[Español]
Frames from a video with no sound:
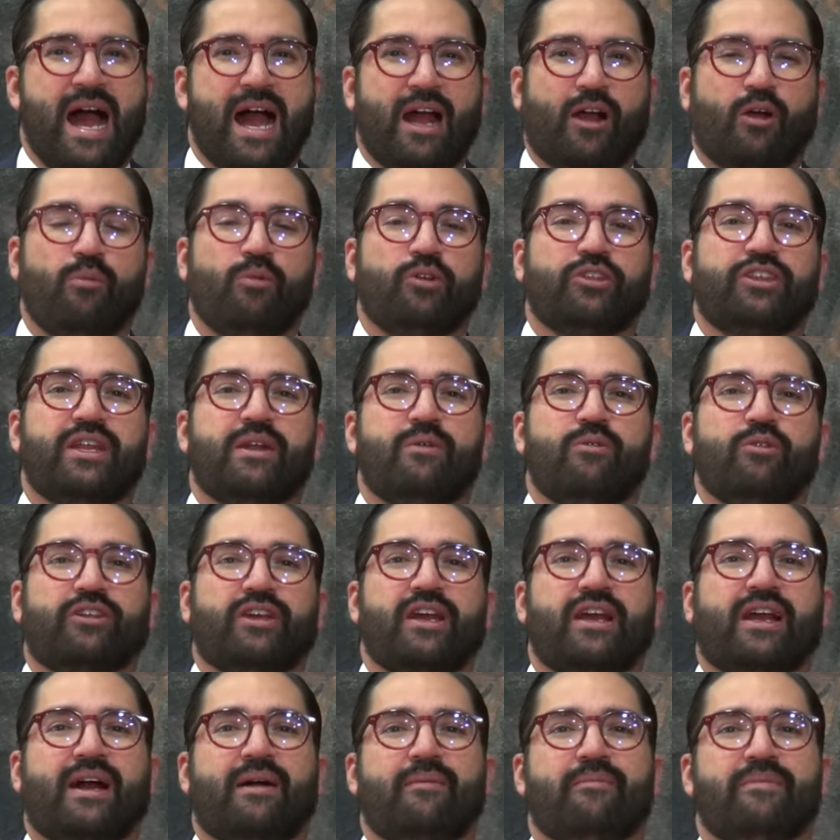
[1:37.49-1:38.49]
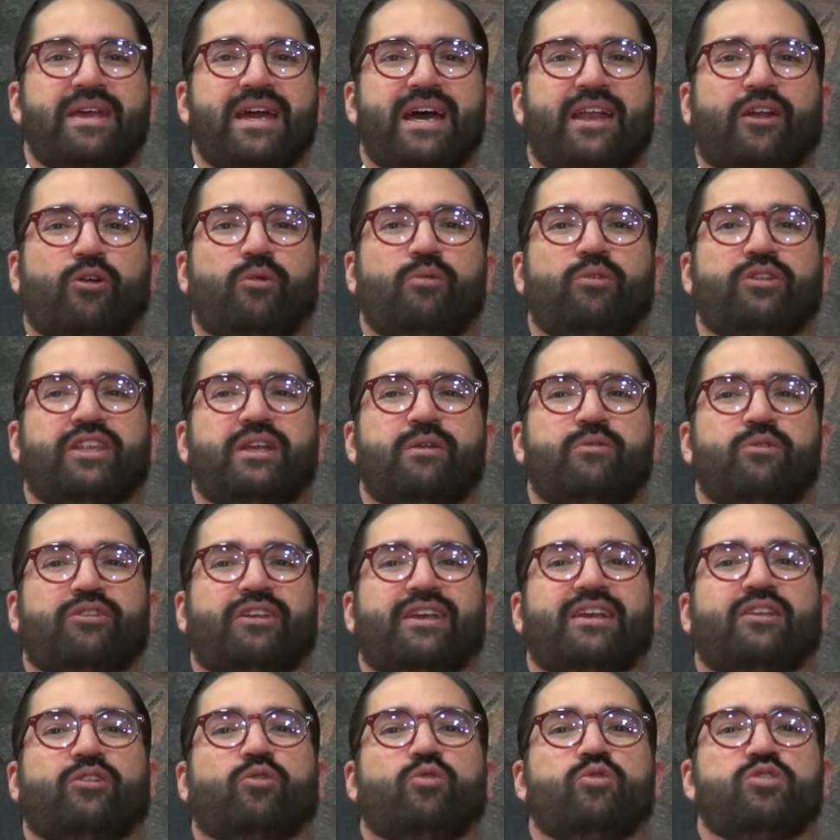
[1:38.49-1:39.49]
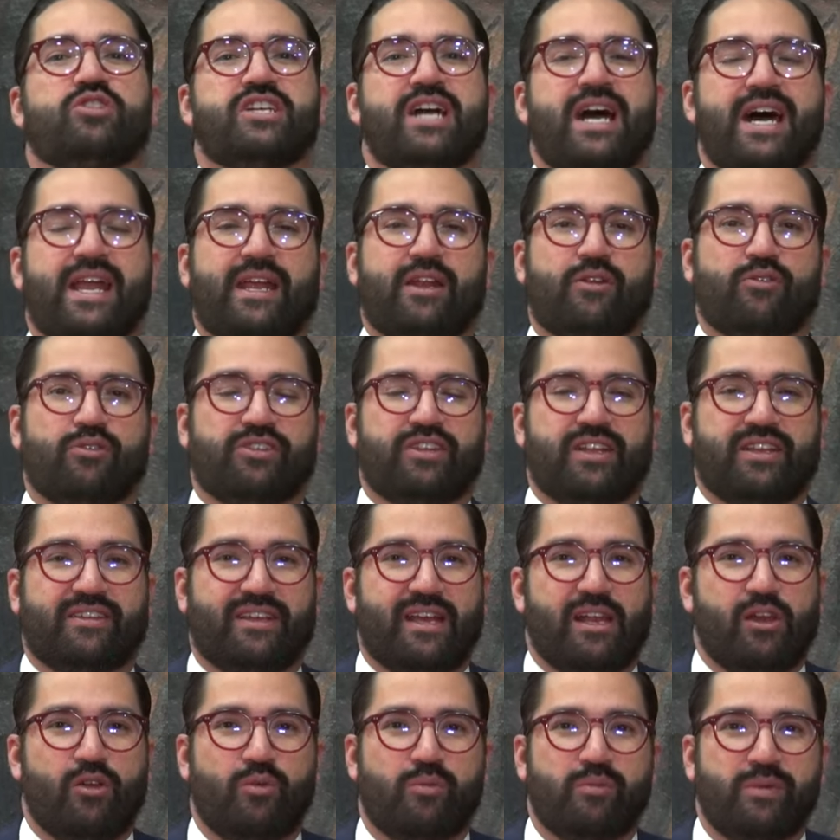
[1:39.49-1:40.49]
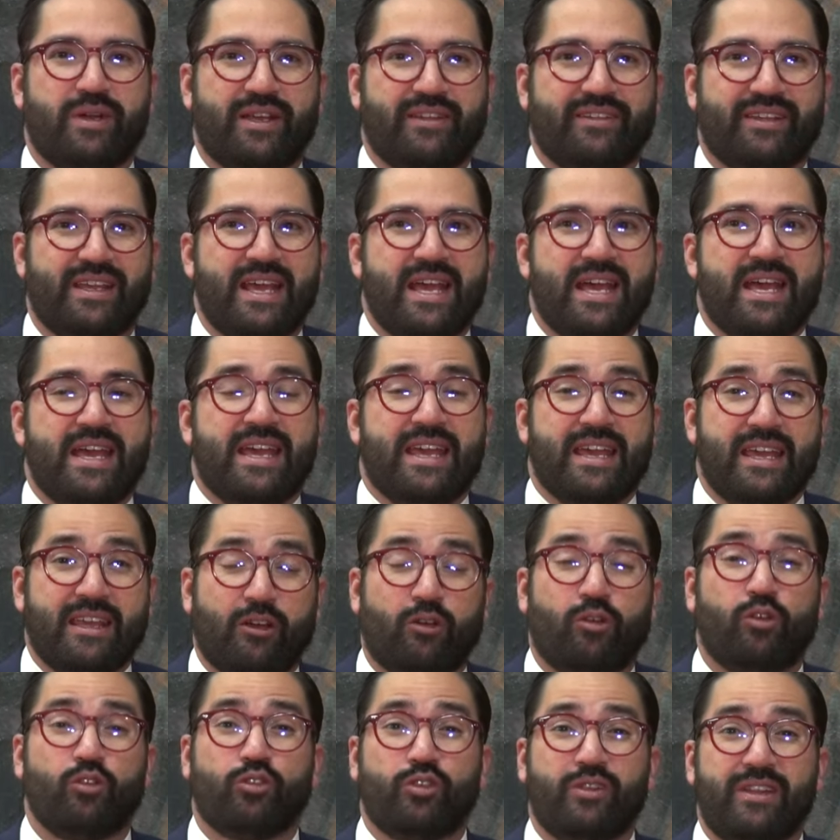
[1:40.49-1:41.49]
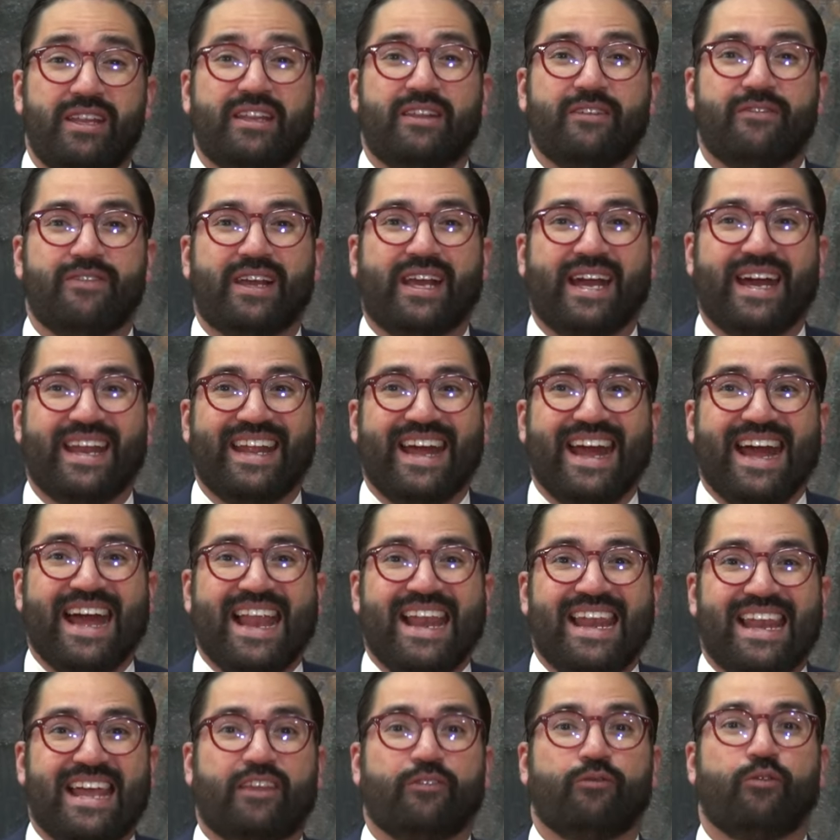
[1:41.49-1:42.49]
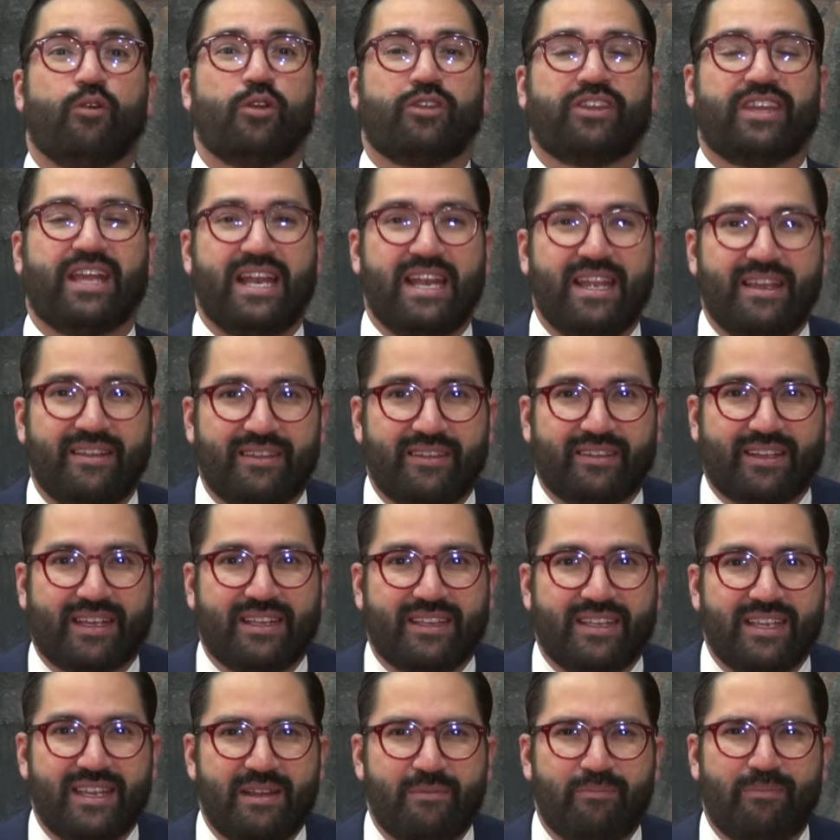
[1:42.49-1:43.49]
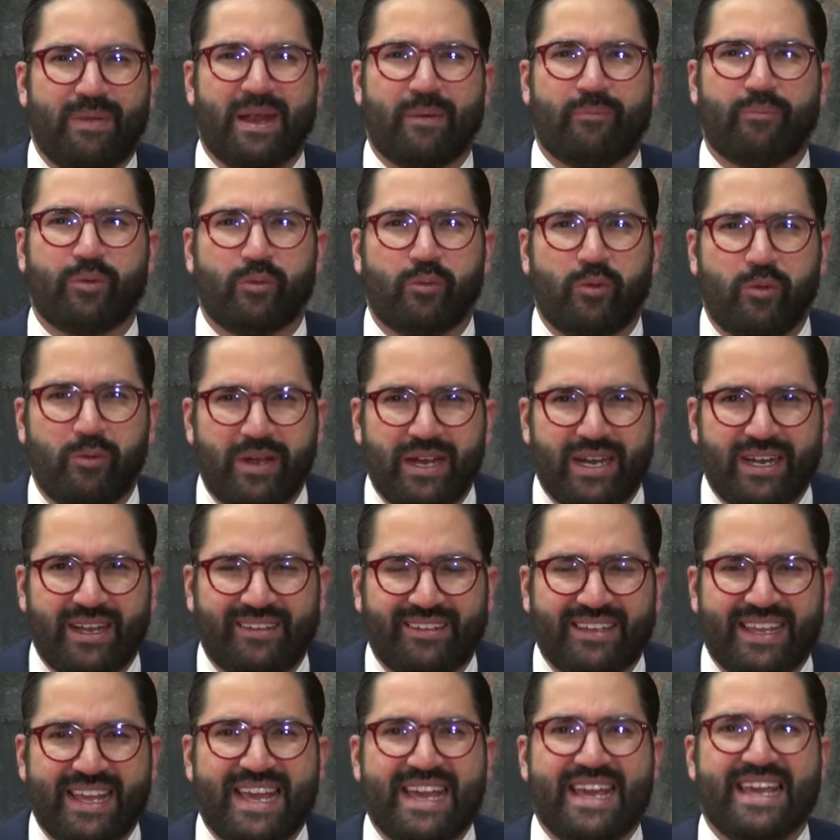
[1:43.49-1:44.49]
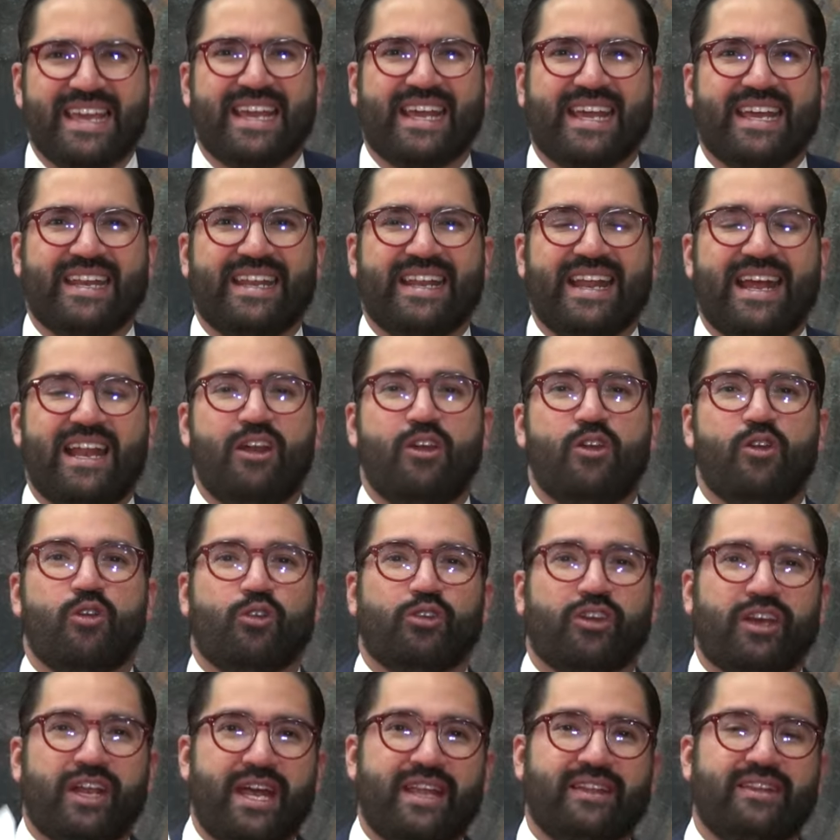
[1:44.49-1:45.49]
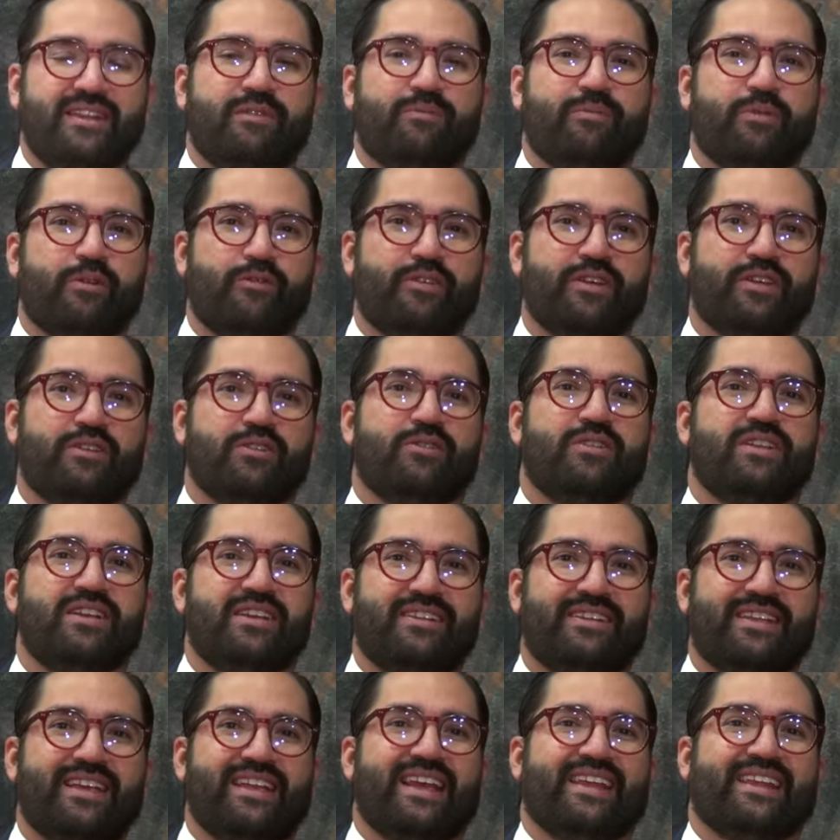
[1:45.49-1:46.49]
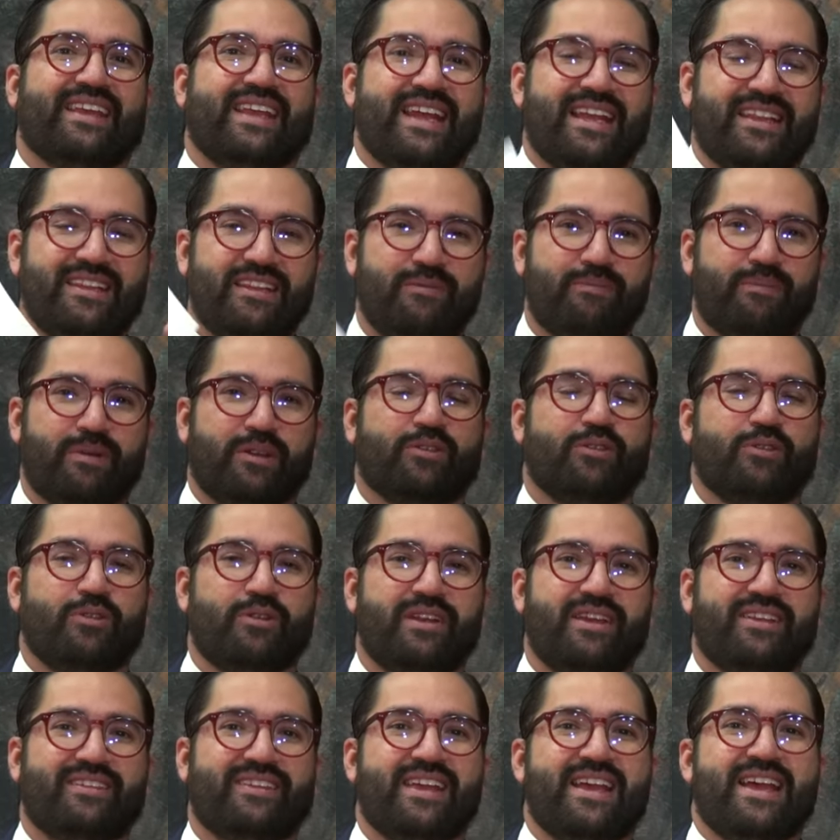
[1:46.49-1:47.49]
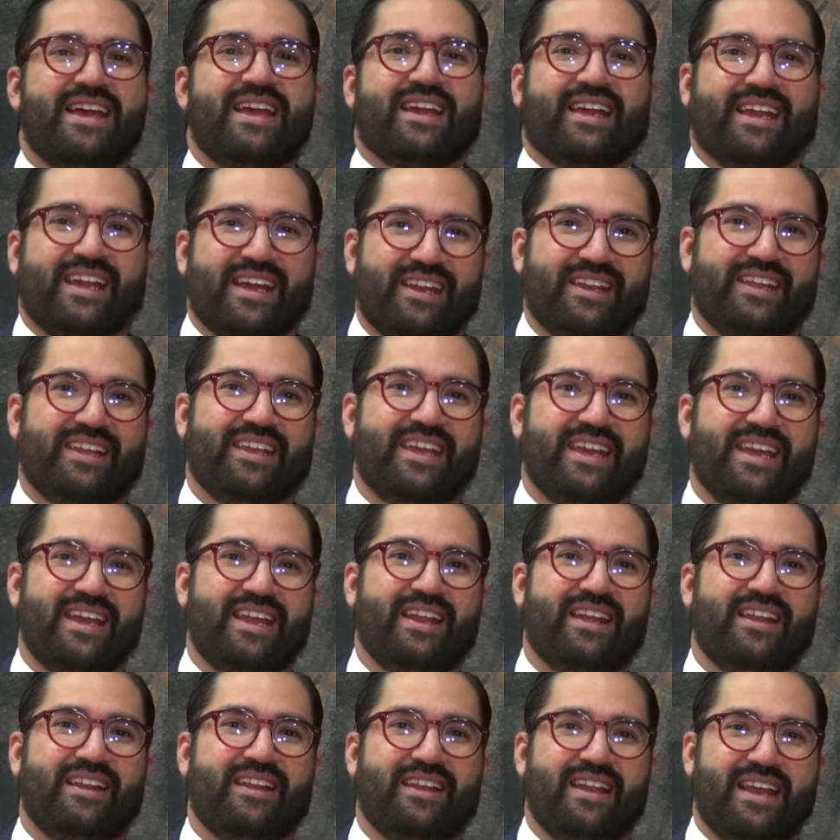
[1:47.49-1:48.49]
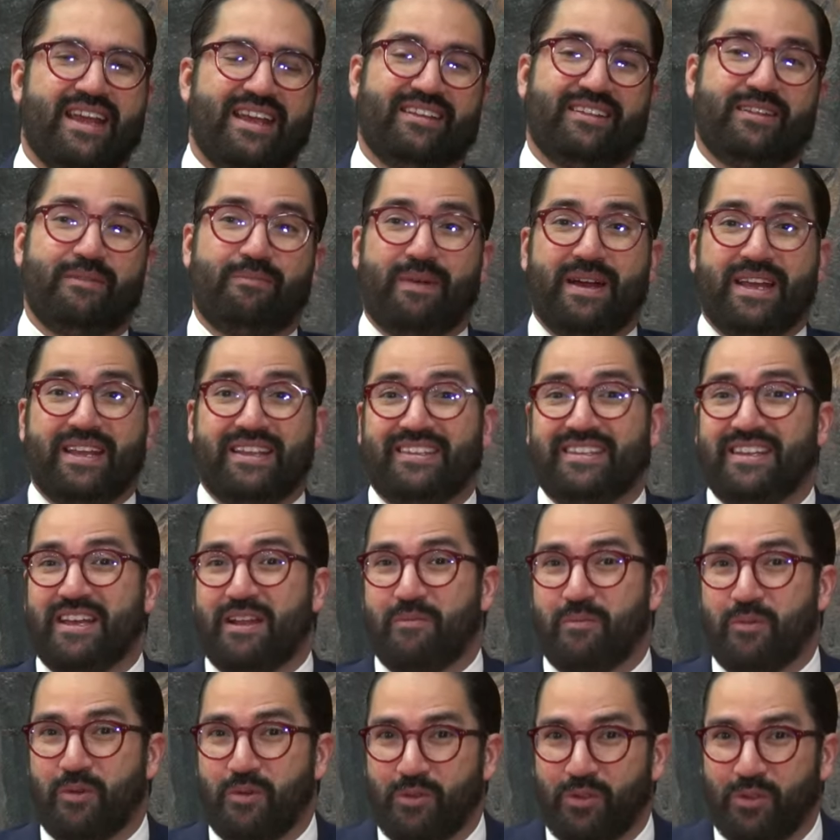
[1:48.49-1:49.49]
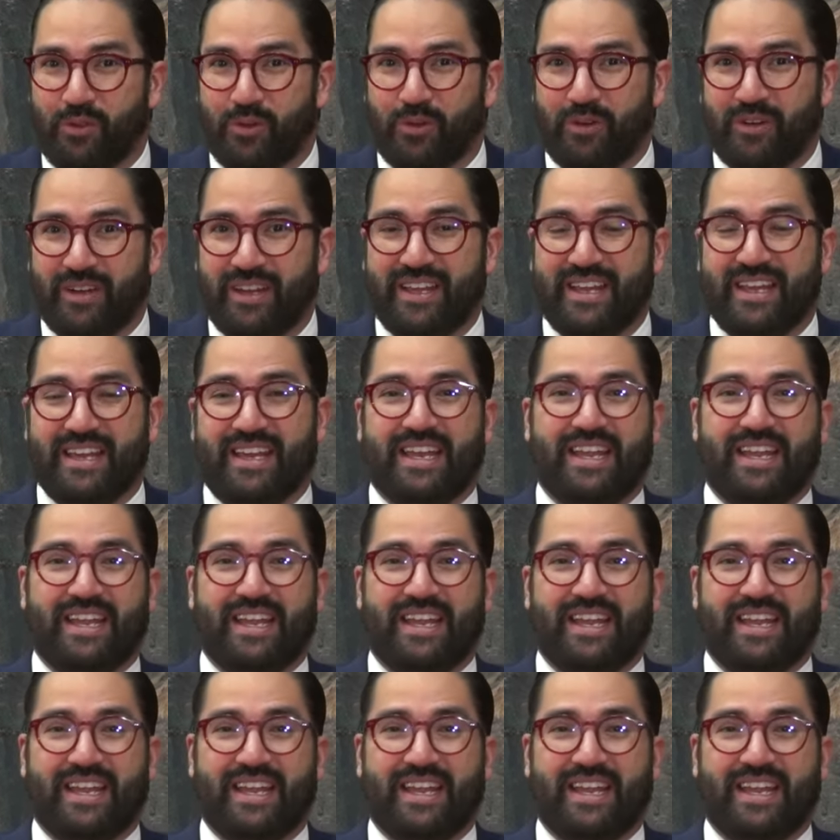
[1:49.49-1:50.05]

a cómo tenemos que cambiar, cómo tenemos que escuchar a nuestras alumnas e incluso identificar las fortalezas que tienen para promoverlas y generar los grandes profesionistas, las grandes personas que requieren este país y el mundo.